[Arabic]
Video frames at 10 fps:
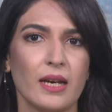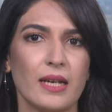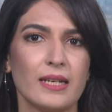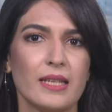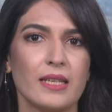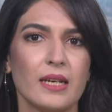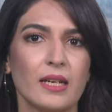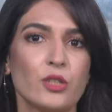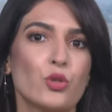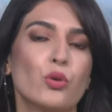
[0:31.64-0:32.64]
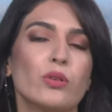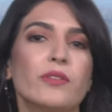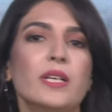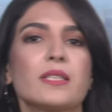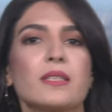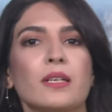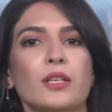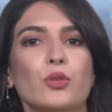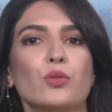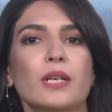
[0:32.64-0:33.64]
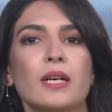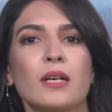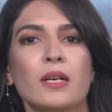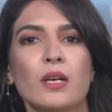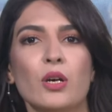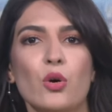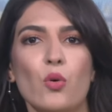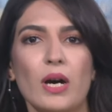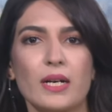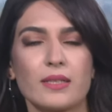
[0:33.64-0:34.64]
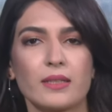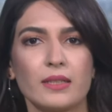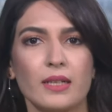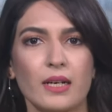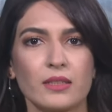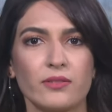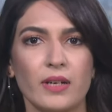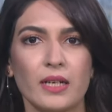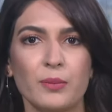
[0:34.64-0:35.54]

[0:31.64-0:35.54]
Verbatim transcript: الذي يعيشه الفلسطينيون وخاصة الأطفال